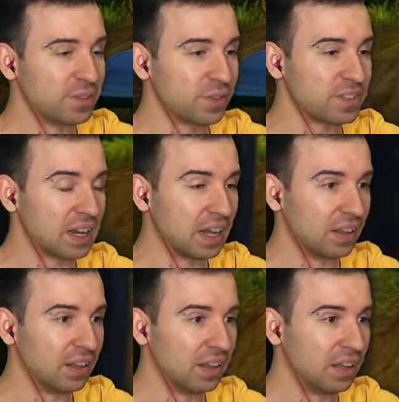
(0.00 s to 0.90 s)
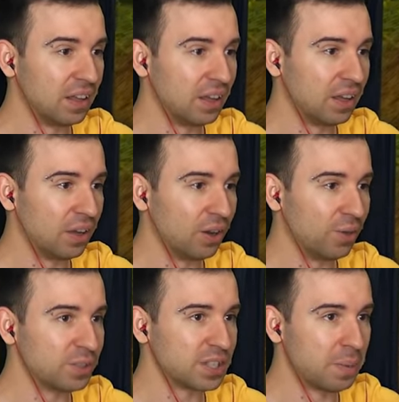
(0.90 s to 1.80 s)
Я все всрал.
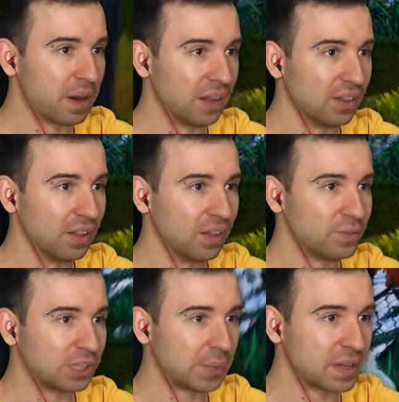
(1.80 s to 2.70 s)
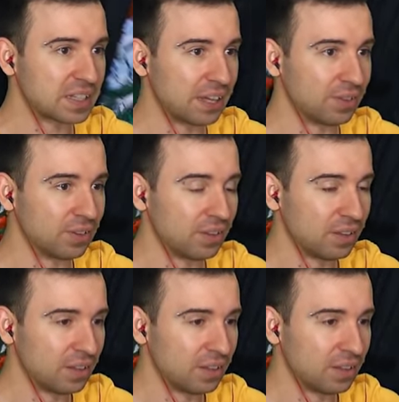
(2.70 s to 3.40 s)
Он все забрал. Все там оставил.